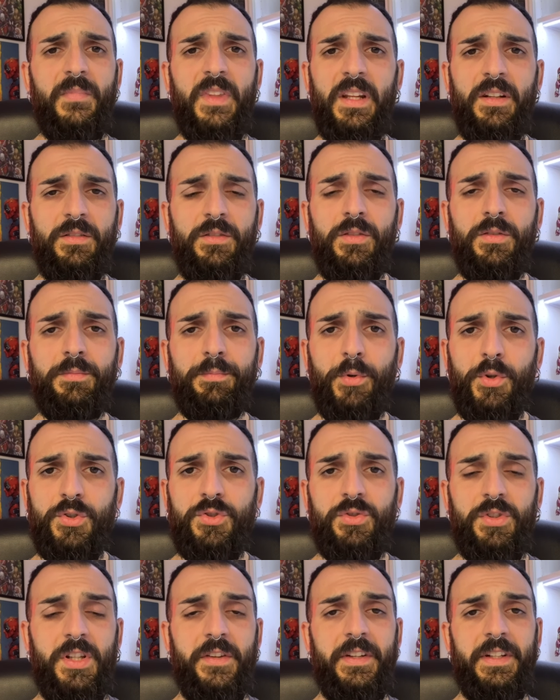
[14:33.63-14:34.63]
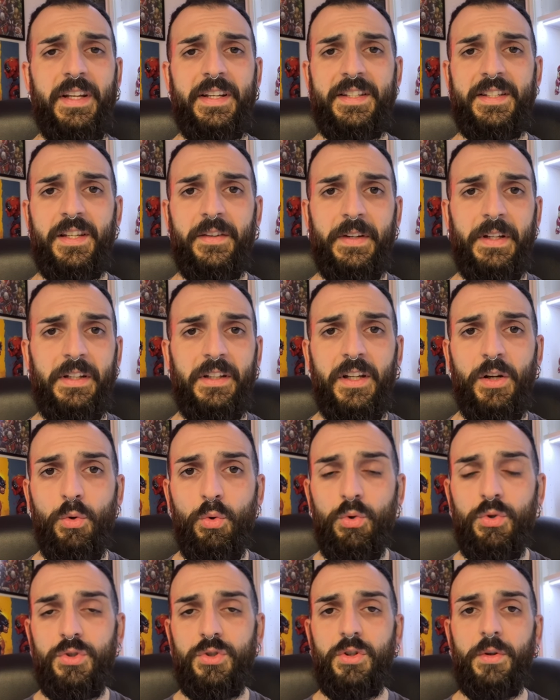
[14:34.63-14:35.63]
non posso dire di essere
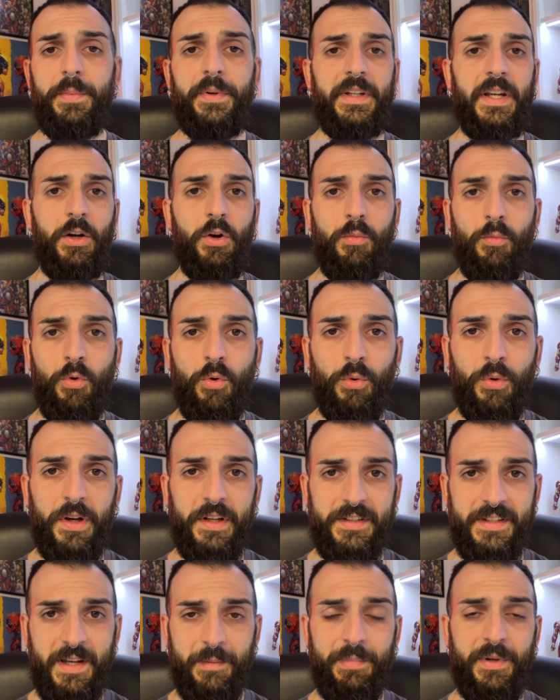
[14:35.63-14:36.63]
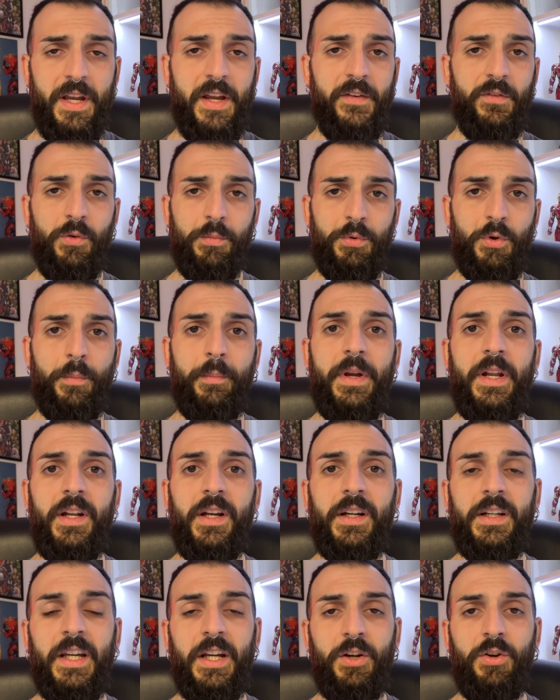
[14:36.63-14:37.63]
deluso perché comunque sapevo più o
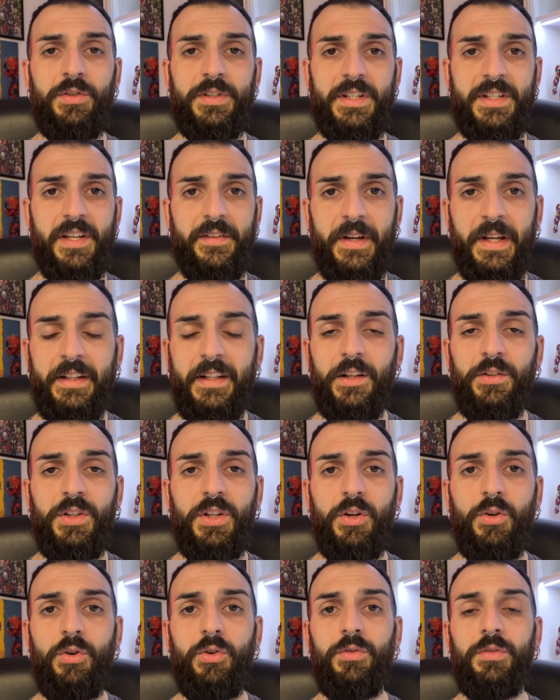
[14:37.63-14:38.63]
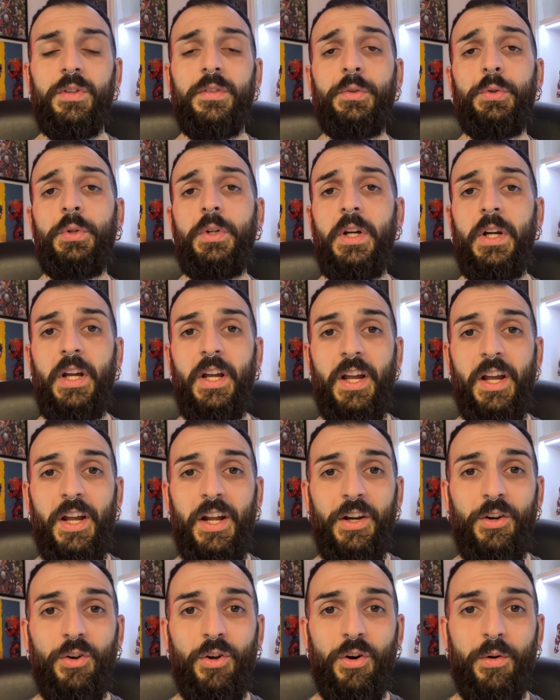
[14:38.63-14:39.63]
meno a che cosa sarei andato incontro.
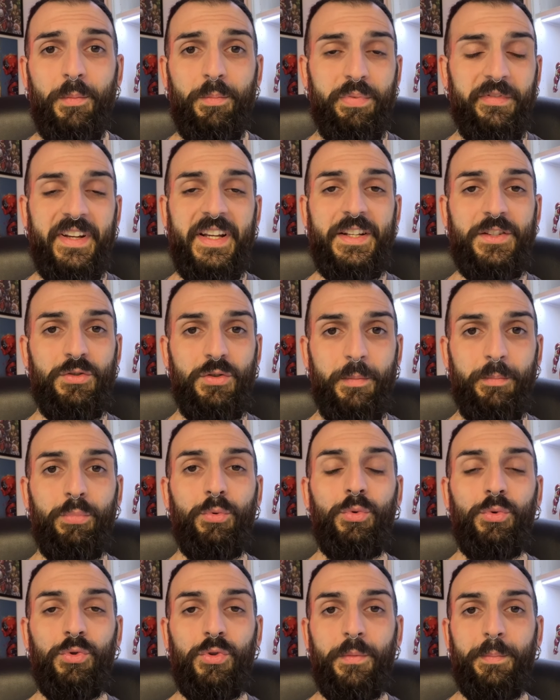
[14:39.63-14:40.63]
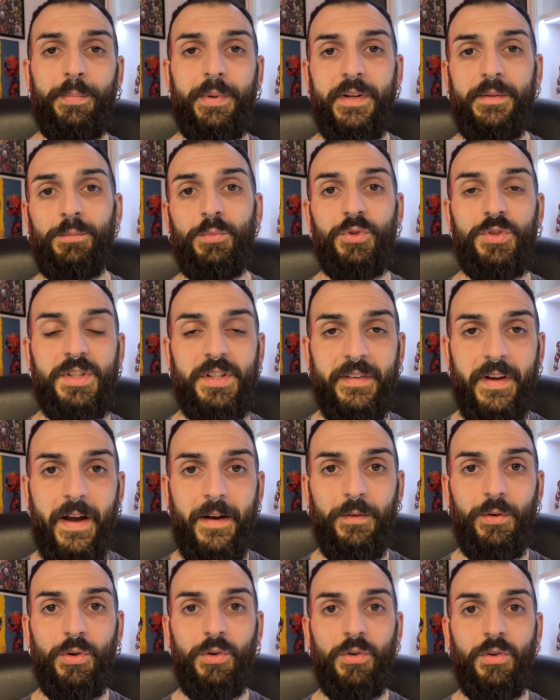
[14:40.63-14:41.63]
L'ho preso appunto per
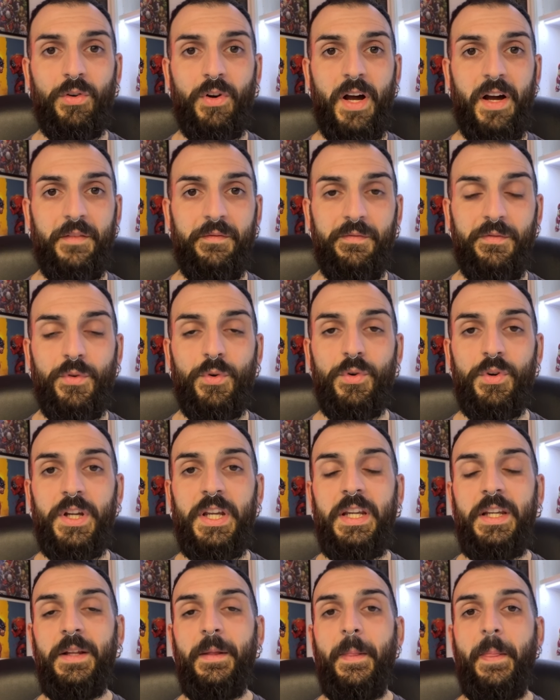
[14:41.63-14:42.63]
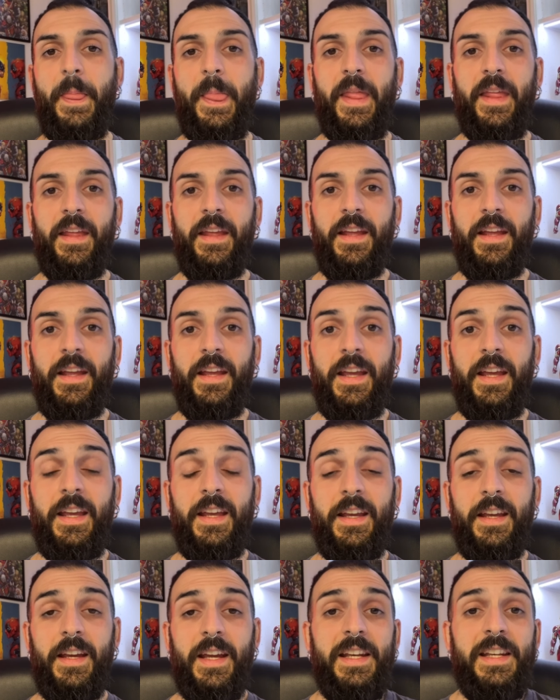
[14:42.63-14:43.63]
mostrarlo a voi,
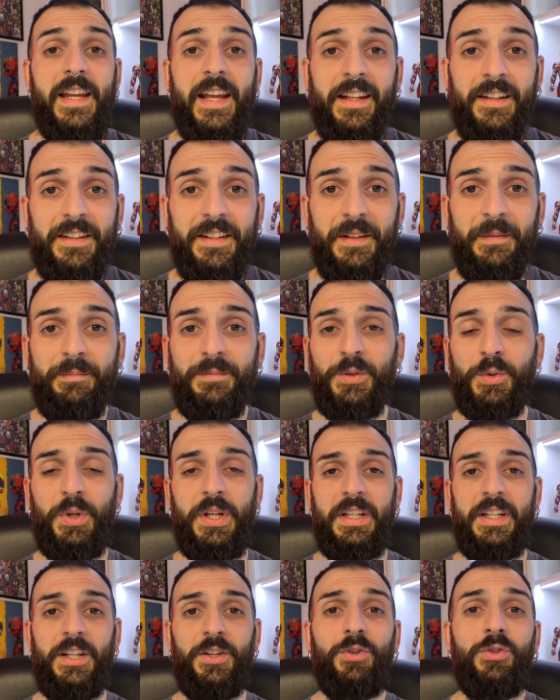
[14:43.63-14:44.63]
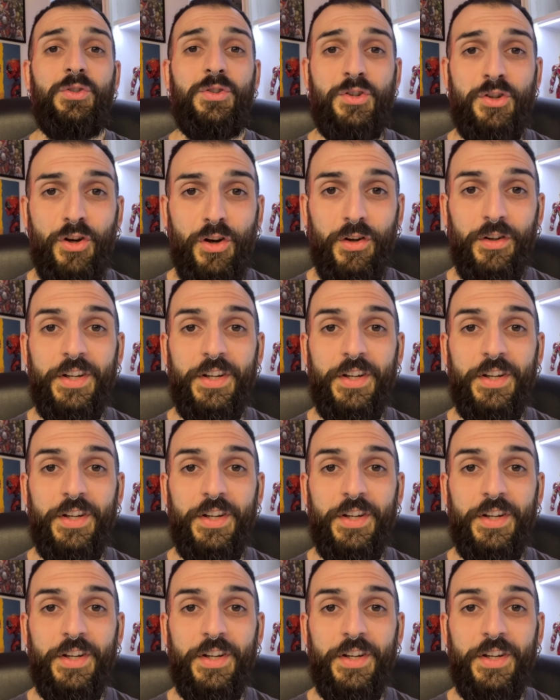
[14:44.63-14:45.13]
e, e, niente, quindi non so